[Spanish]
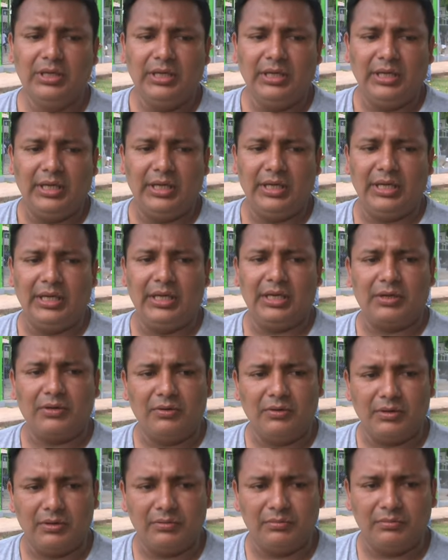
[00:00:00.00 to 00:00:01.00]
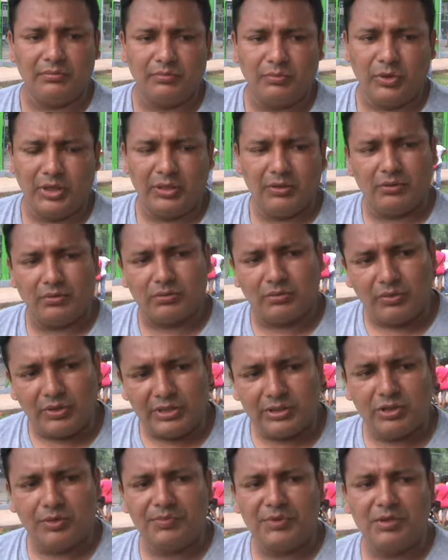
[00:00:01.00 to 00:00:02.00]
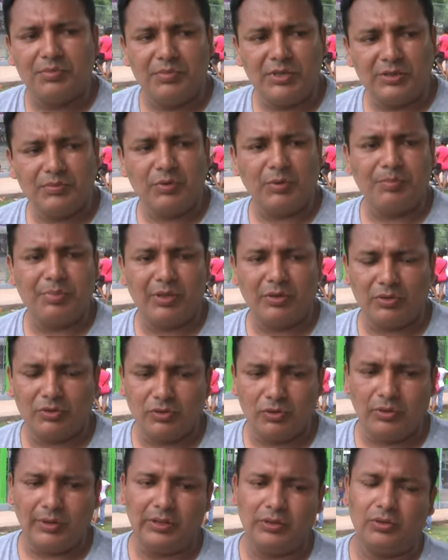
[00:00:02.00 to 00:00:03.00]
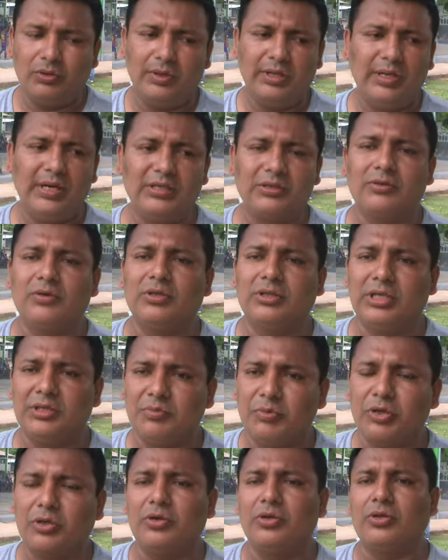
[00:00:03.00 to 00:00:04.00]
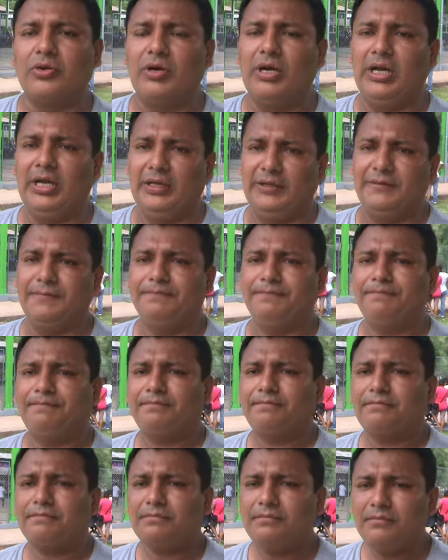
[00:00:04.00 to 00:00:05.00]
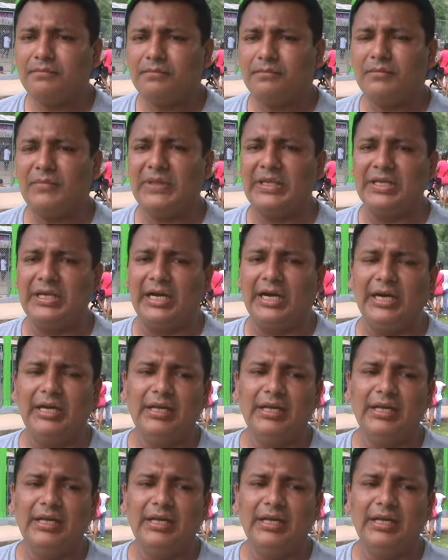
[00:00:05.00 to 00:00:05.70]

eh, con, bueno, con ese optimismo, pero todo, de todas las cosas muy controladas. Ya.